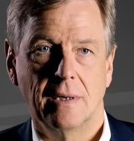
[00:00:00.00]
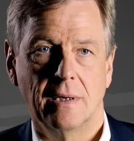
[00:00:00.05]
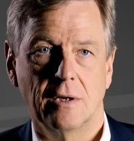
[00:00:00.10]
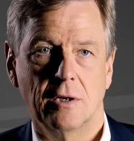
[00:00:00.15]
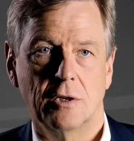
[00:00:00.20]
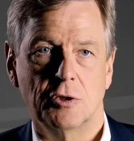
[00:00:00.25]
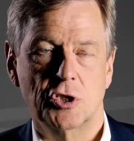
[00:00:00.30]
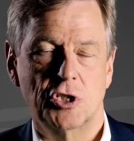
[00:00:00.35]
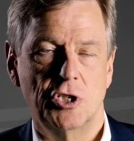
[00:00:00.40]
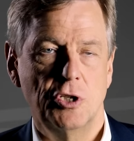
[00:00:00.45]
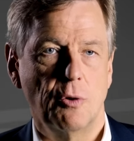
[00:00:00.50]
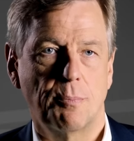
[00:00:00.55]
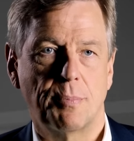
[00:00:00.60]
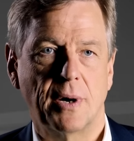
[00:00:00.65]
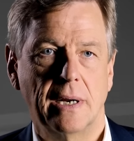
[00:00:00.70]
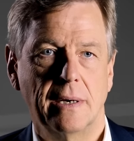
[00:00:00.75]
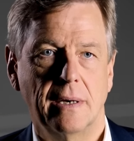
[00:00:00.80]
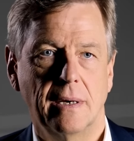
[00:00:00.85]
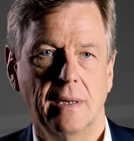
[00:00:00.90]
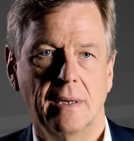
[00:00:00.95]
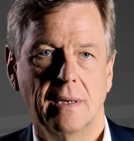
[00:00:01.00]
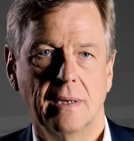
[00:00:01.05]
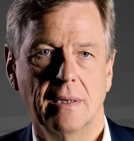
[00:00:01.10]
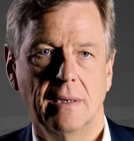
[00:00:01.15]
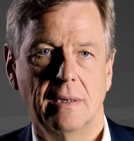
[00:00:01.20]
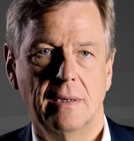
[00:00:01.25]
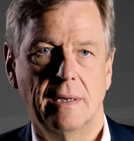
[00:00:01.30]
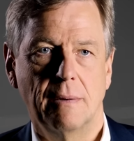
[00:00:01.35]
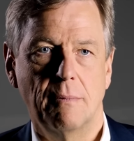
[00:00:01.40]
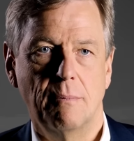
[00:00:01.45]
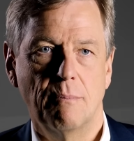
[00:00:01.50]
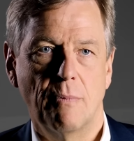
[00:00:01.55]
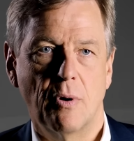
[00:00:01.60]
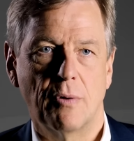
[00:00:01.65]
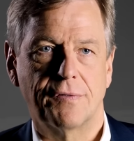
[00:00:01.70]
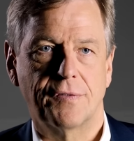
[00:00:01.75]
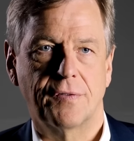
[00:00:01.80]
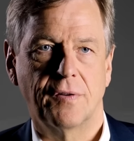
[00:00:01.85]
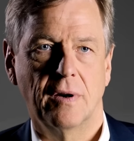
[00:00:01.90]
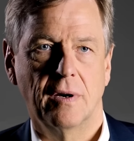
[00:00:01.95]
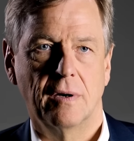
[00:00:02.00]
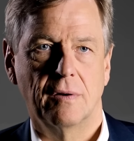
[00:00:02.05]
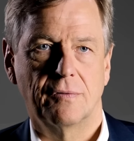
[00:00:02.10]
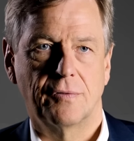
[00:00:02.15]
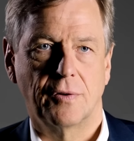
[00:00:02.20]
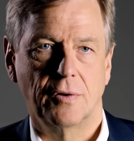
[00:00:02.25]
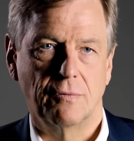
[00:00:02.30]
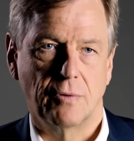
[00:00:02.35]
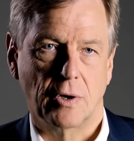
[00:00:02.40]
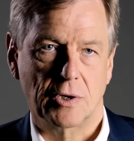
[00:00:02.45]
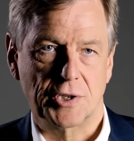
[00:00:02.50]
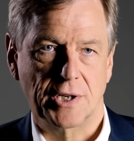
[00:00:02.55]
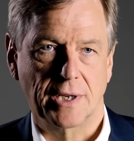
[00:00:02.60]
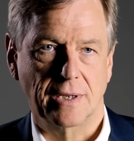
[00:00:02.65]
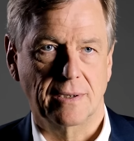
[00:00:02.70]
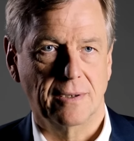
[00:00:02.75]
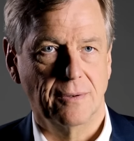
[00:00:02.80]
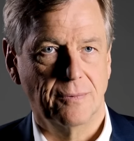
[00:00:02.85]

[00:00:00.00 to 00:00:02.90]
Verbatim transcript: schnuppern den Muff von Washington.